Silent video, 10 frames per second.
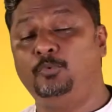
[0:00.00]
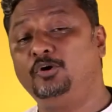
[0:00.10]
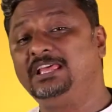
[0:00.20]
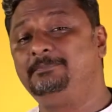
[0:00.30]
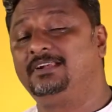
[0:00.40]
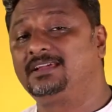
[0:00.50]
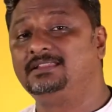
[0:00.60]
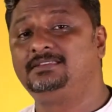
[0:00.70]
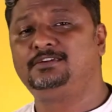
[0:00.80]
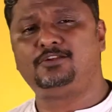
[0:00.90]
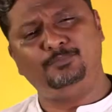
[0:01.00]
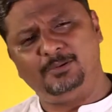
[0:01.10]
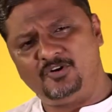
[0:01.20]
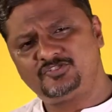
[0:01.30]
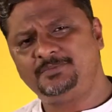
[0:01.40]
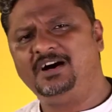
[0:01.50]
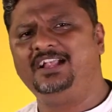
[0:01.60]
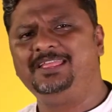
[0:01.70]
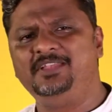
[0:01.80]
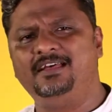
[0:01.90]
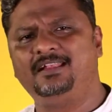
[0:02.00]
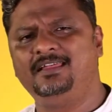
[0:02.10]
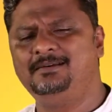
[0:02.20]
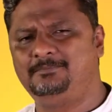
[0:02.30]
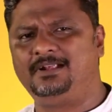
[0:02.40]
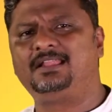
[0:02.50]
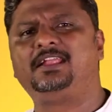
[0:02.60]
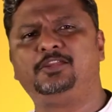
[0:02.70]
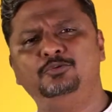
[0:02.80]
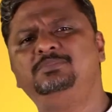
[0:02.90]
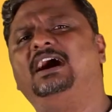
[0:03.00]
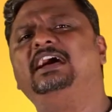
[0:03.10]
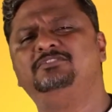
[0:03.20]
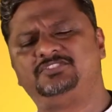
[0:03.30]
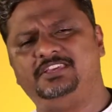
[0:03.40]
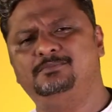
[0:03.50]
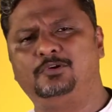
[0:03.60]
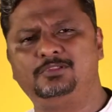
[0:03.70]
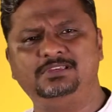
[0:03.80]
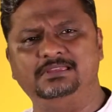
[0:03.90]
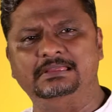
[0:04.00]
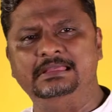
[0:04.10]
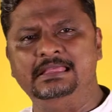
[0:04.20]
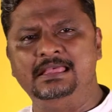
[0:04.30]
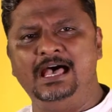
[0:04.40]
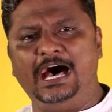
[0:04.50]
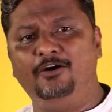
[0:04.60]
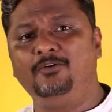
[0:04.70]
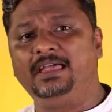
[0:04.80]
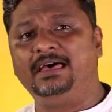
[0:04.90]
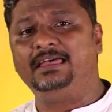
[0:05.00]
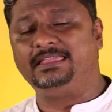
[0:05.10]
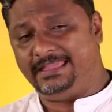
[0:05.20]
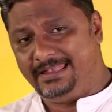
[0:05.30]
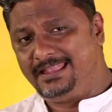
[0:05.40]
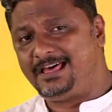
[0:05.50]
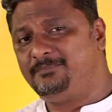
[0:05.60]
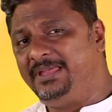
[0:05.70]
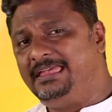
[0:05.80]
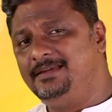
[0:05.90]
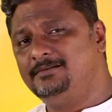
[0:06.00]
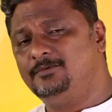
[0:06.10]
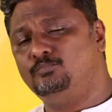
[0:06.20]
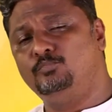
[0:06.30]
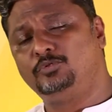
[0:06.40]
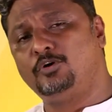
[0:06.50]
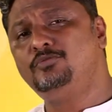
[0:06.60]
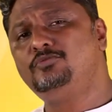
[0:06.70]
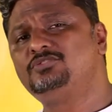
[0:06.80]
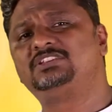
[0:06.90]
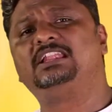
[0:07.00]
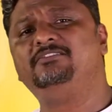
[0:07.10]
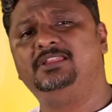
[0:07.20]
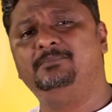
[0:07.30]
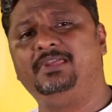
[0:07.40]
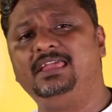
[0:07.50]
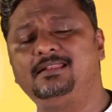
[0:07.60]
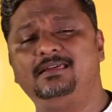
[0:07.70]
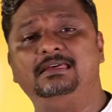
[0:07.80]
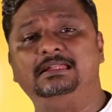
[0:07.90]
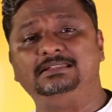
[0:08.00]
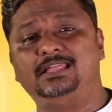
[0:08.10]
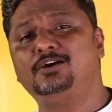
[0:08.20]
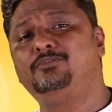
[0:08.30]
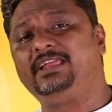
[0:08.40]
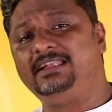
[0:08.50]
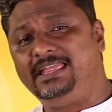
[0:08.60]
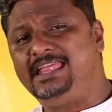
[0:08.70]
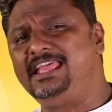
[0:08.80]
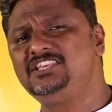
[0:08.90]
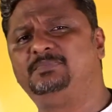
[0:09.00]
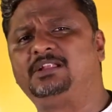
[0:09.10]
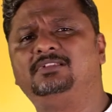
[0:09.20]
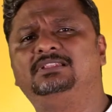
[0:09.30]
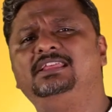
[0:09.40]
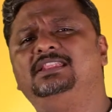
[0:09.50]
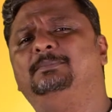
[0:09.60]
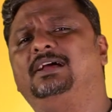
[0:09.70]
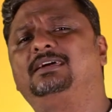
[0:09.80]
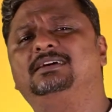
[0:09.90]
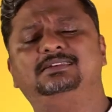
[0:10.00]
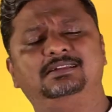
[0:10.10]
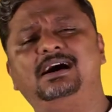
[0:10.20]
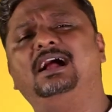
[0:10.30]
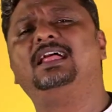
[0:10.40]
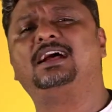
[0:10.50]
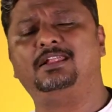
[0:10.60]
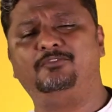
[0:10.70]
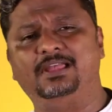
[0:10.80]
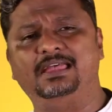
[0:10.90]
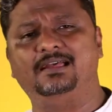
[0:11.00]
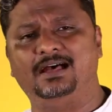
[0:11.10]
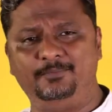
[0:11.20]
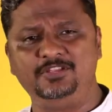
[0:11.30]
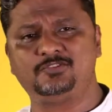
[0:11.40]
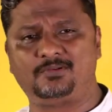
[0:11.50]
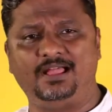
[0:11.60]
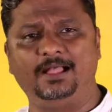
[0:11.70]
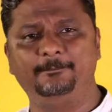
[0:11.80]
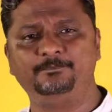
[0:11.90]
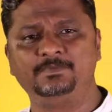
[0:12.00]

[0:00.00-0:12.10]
போதை பழக்கத்துக்கு ரொம்ப மோசமாக அடிமையான பலரை கூப்பிட்டு ஆய்வு செய்யும் பொழுது அவங்க எல்லாருமே தொண்ணூறு சதவீதம் பேர் தங்களுடைய டீனேஜ் பருவத்தில் இந்த பழக்கத்துக்கு ஆளாகினவங்க அப்படின்னு சொல்கிறாங்க